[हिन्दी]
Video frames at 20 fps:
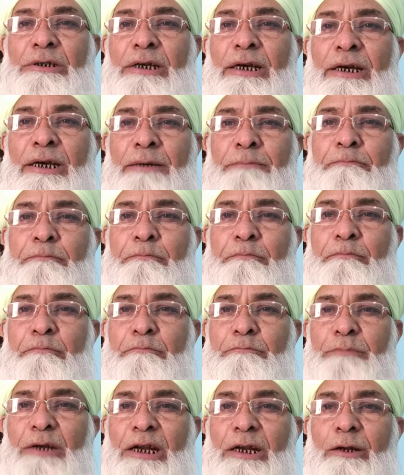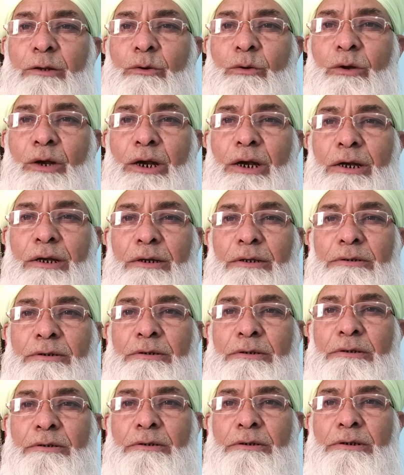ये बिल्कुल
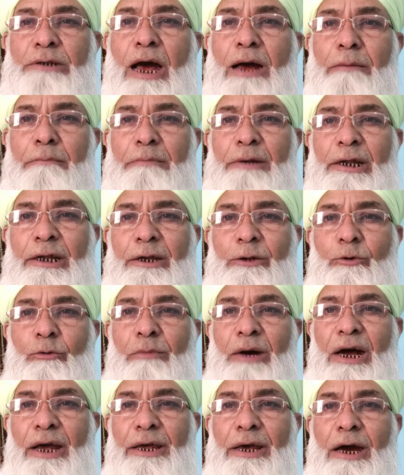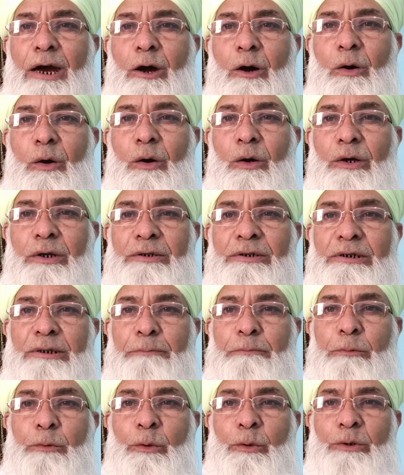सामने नुमाया और
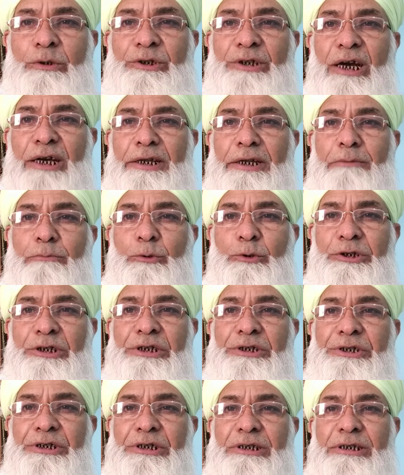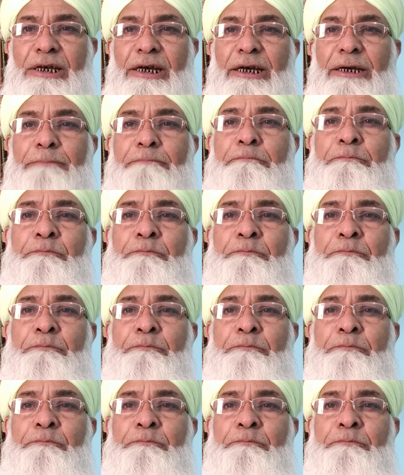सबको जानी बूझी चीज़ है